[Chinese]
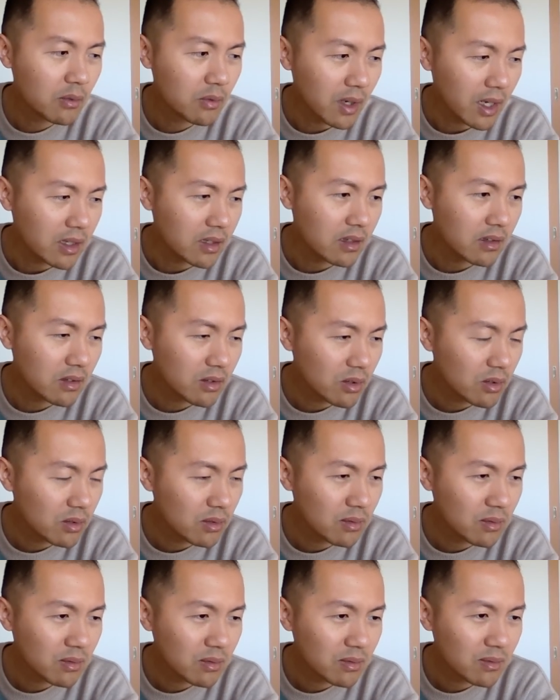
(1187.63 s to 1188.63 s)
反正就，
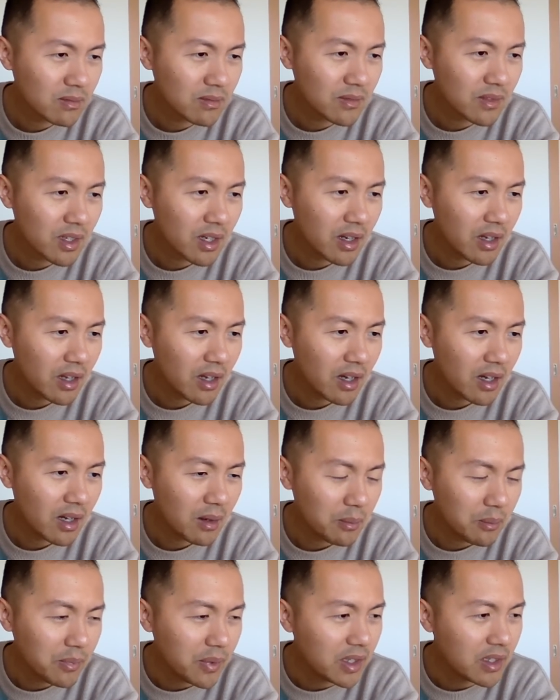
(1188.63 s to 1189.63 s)
哎呀，
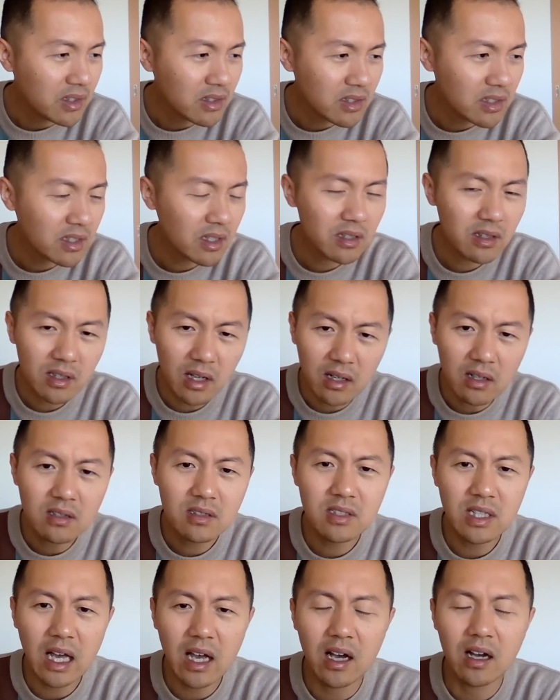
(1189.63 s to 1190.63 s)
民间能
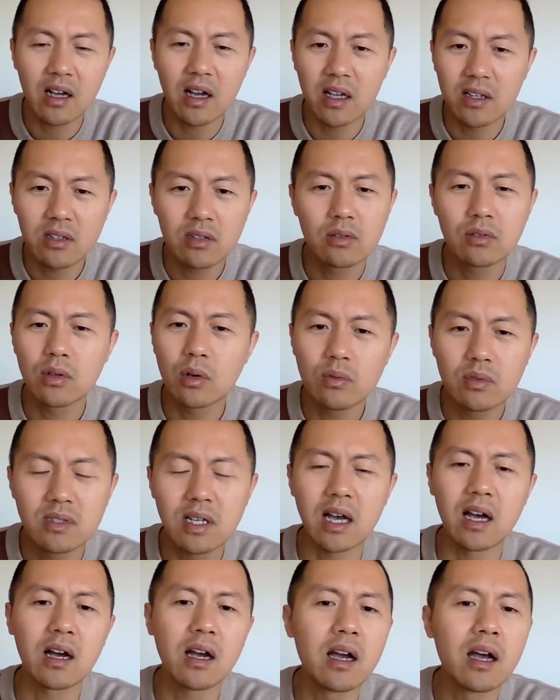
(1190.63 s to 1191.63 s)
榨干就都
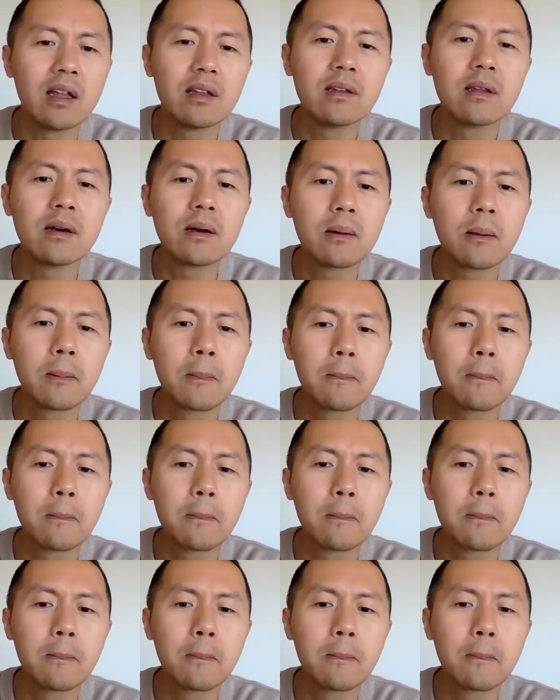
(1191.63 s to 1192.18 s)
榨干了。